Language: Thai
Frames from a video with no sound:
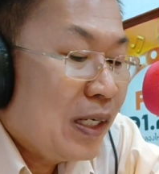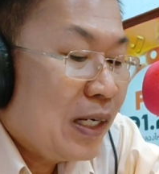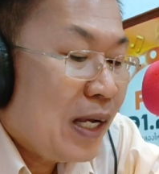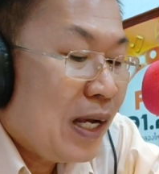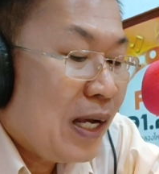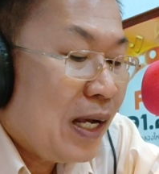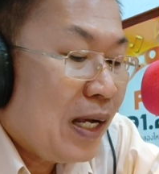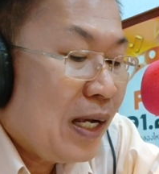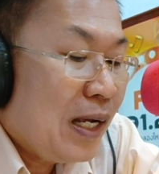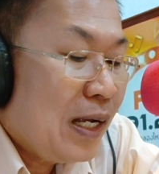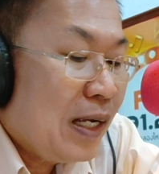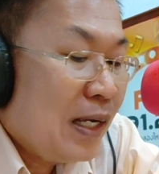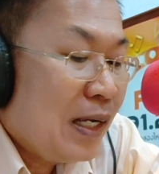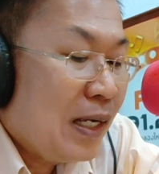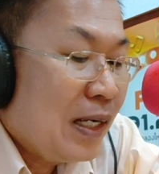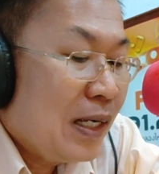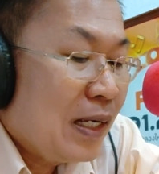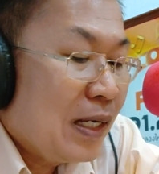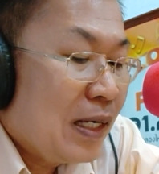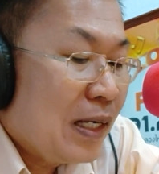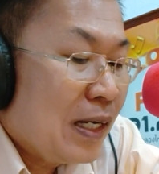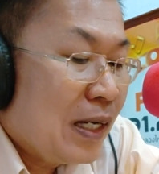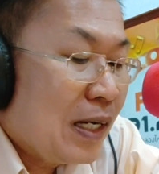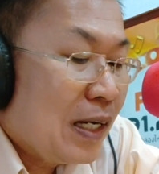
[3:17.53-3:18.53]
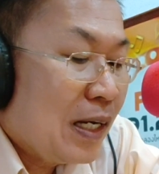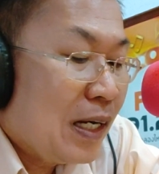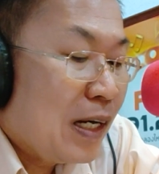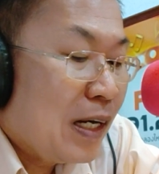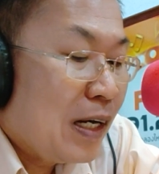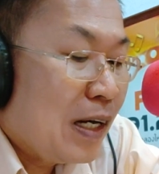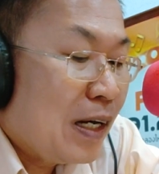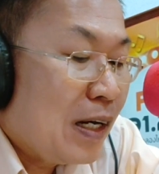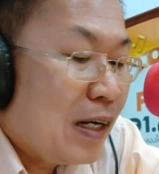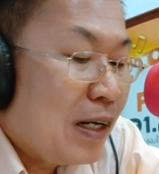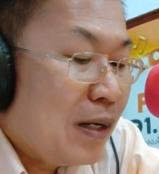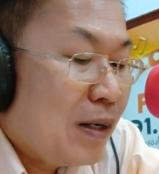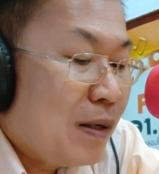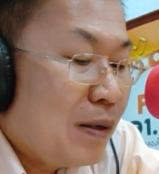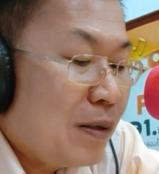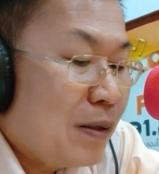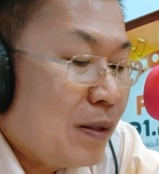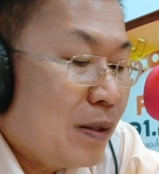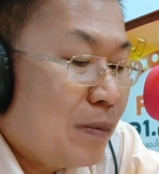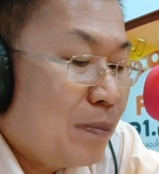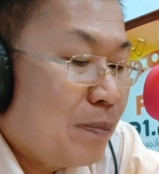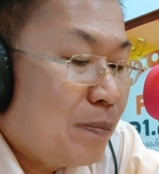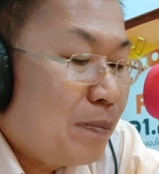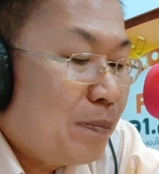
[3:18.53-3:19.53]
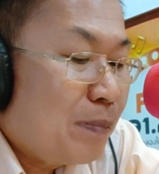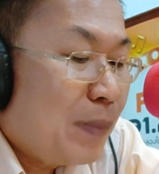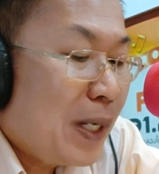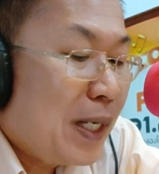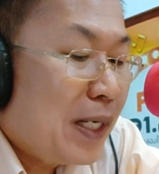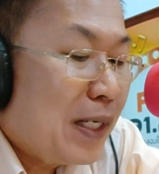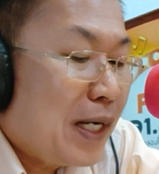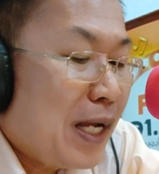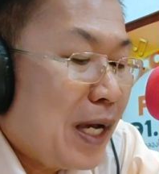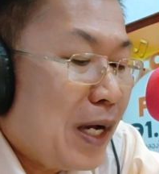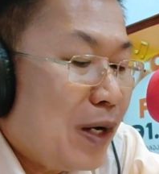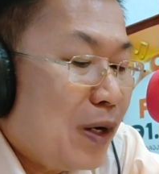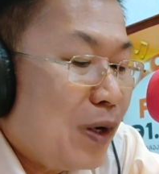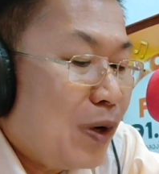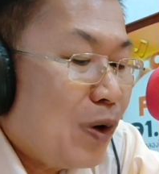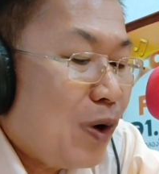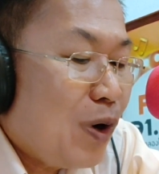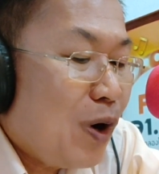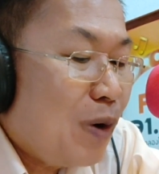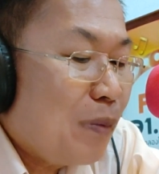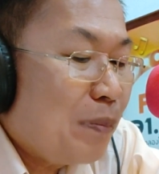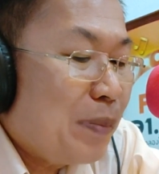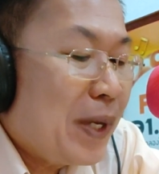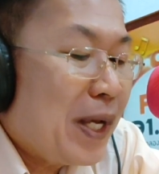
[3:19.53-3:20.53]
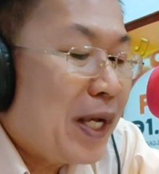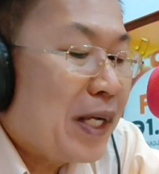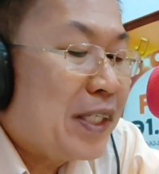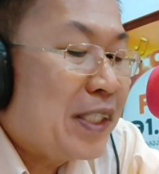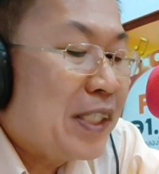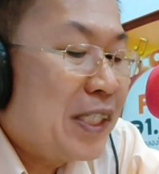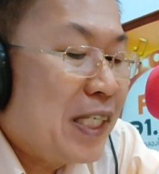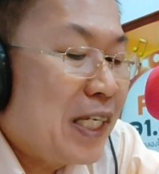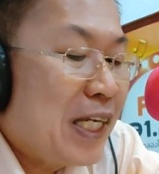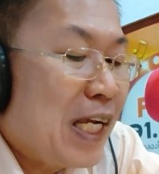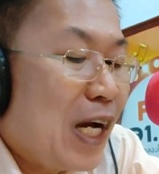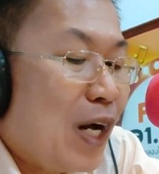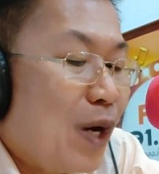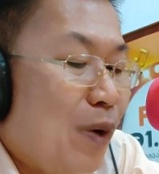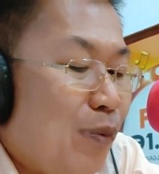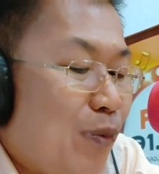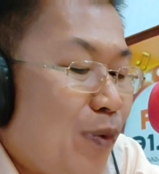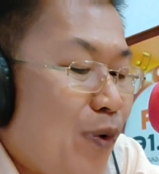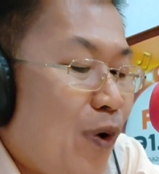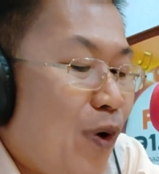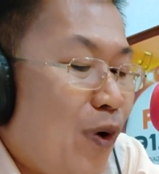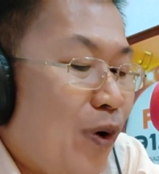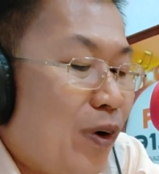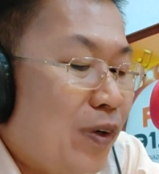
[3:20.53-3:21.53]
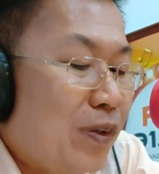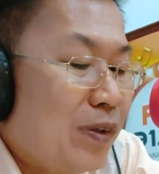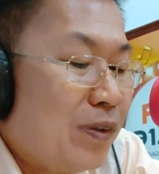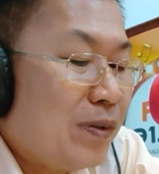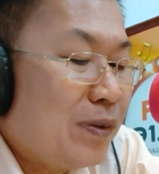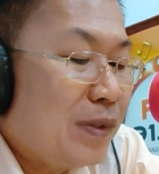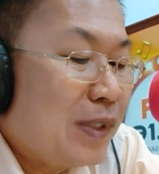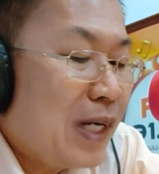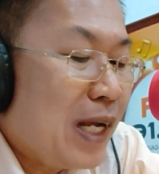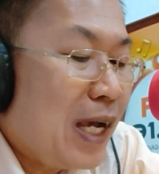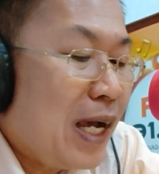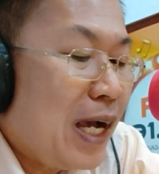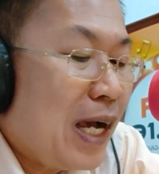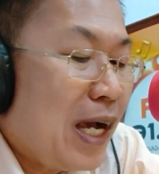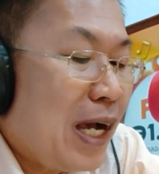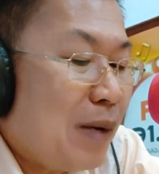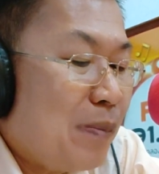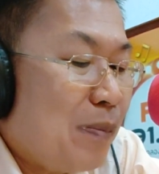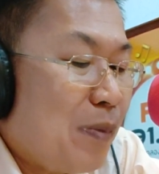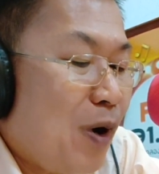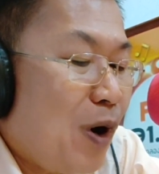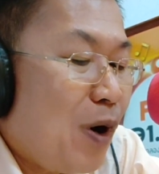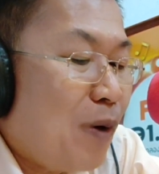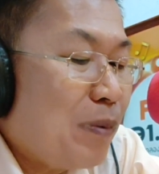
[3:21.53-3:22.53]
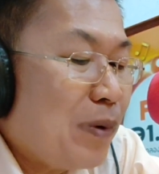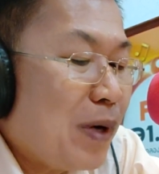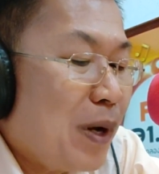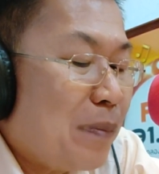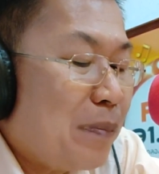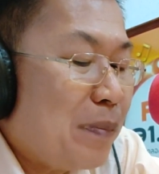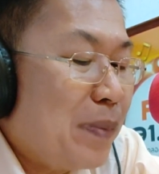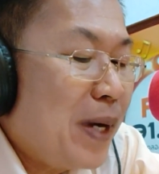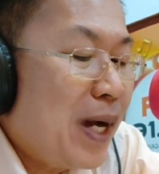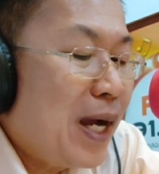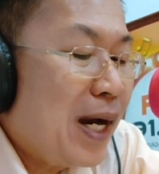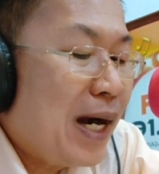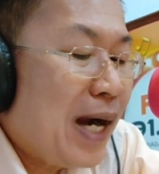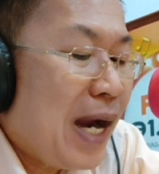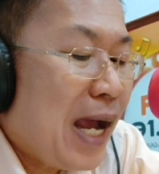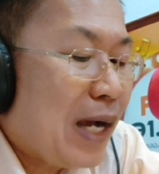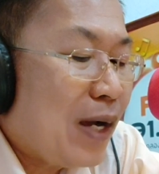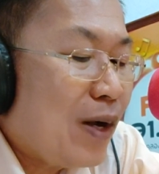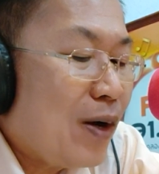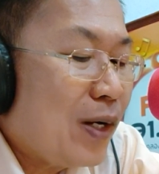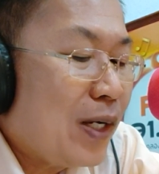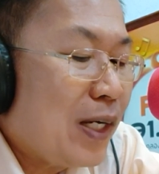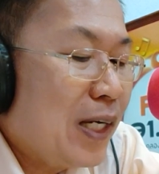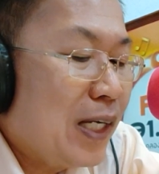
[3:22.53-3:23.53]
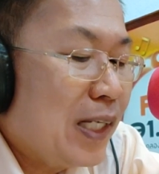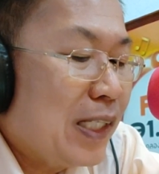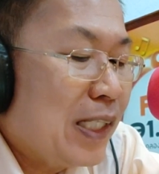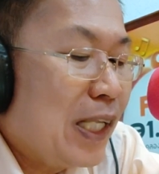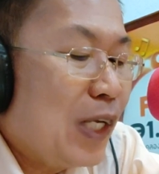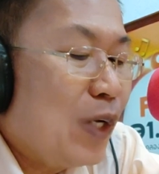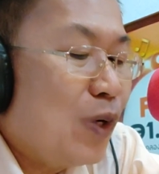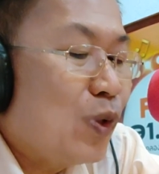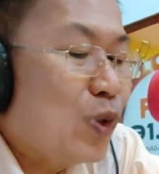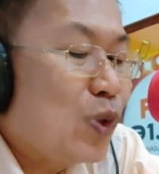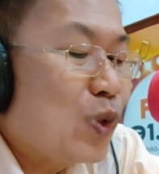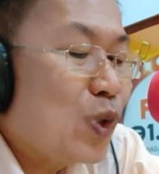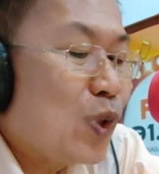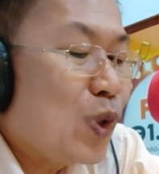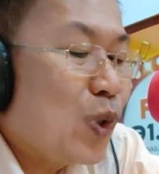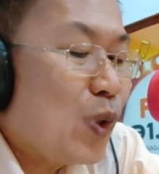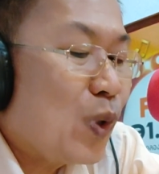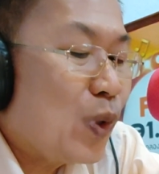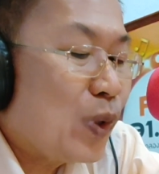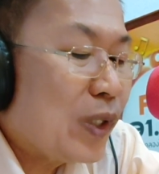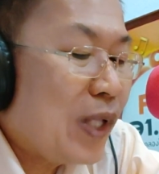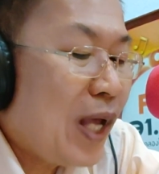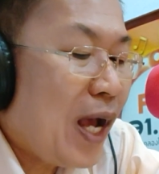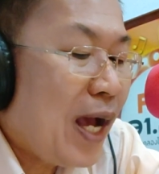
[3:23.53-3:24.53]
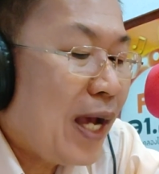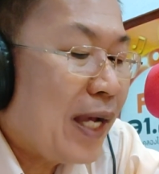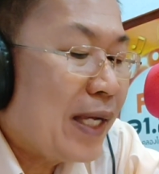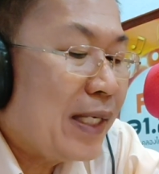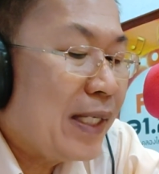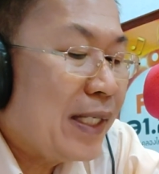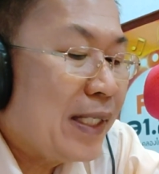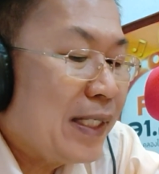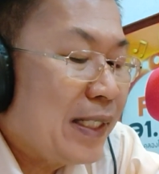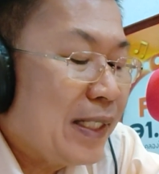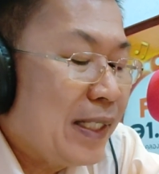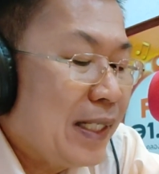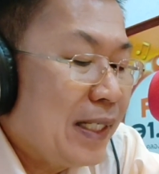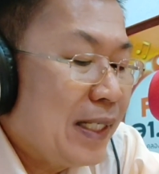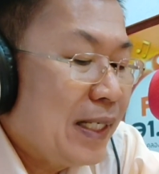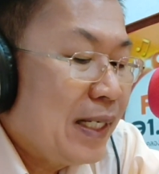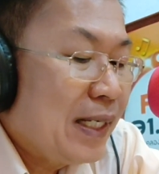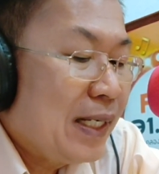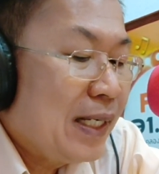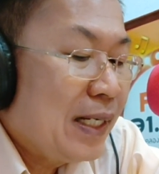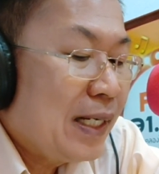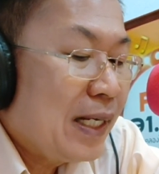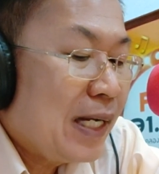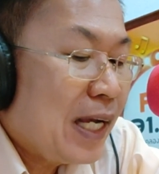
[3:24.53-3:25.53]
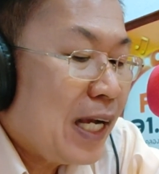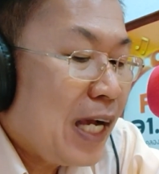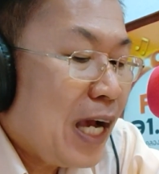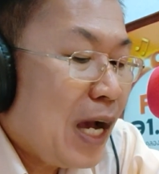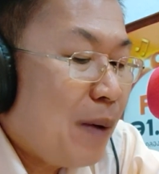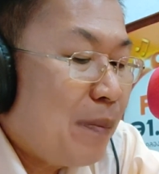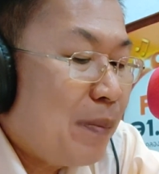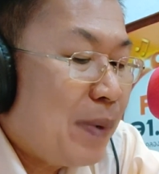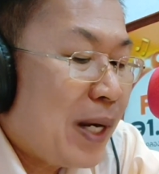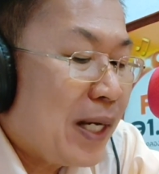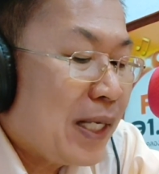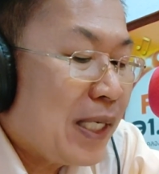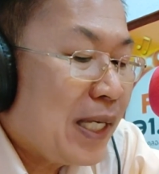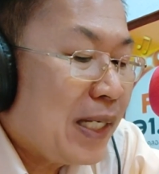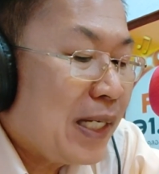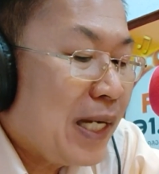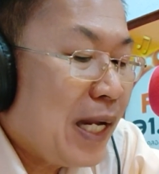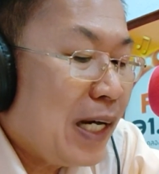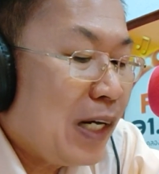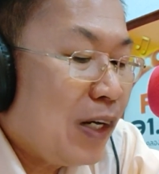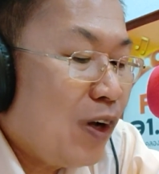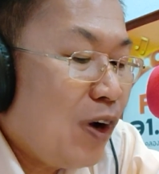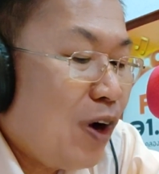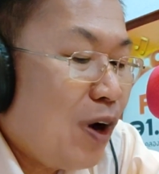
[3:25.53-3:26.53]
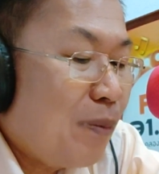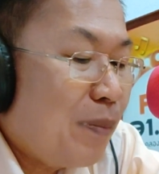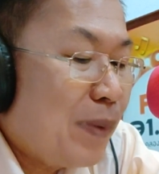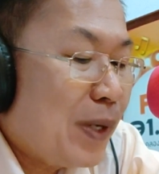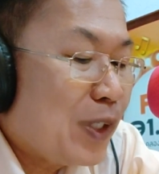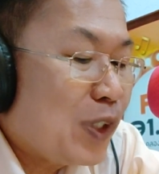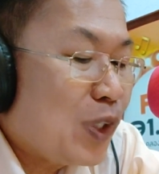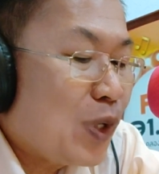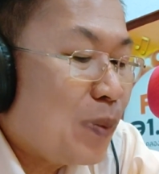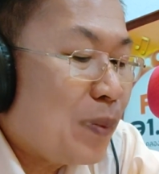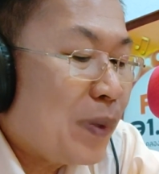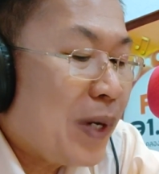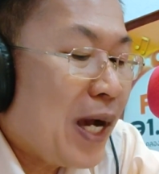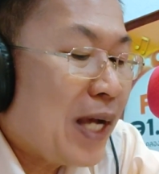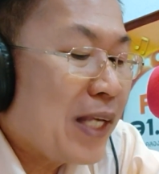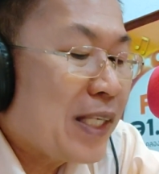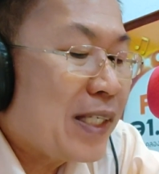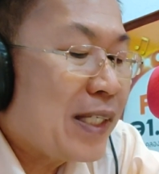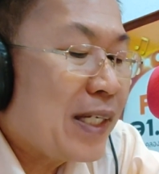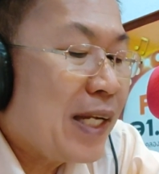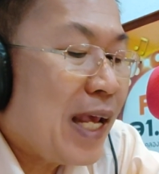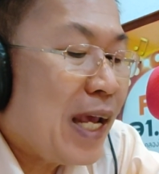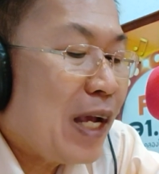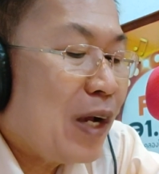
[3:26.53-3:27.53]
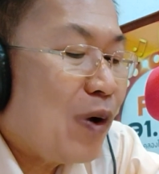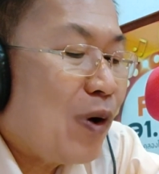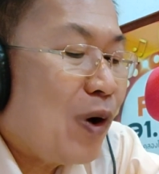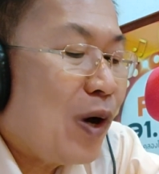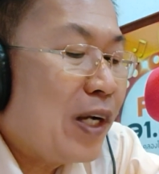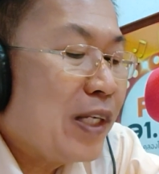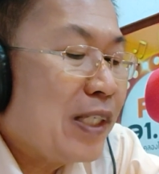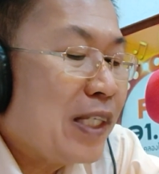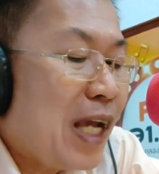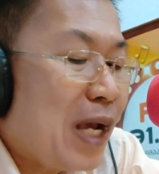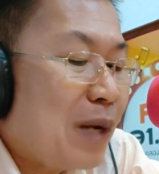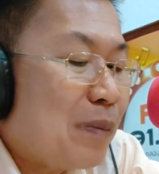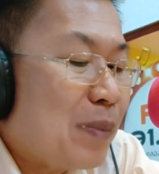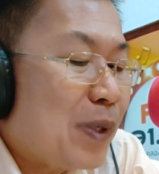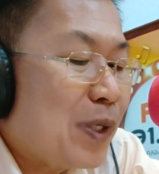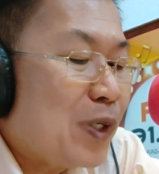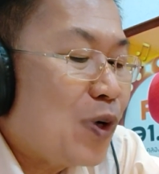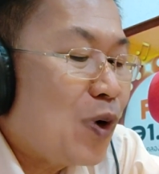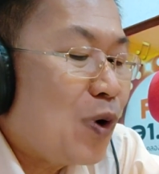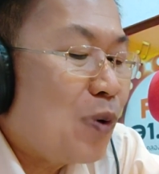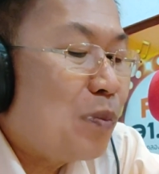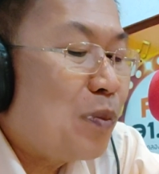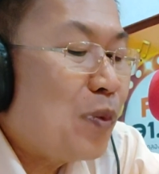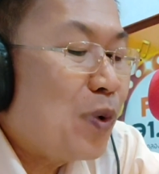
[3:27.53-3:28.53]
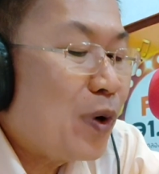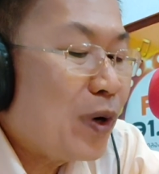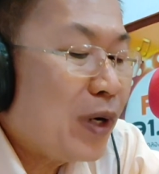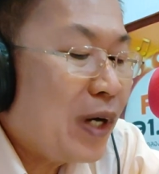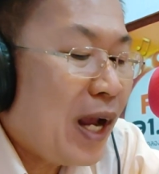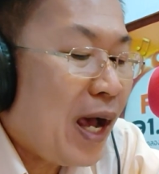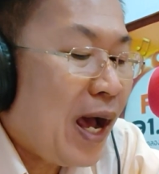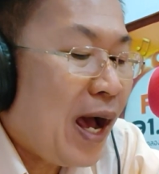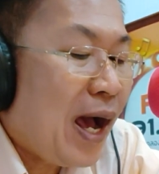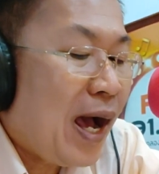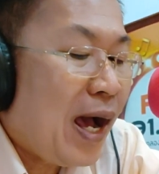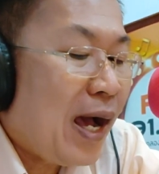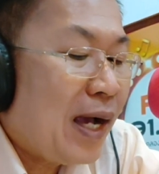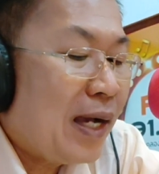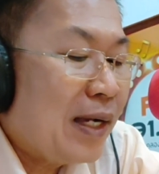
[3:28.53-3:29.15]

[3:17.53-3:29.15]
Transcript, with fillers: นะเเป็นนักร้องเพลงเชียร์ลำวงนะฮะ พร้อมกับเพื่อนรักก็คือทิวสุขโขทัยนะครับ หลังจากนั้นก็มาชมการแสดงของอาจารย์พยงมุกดา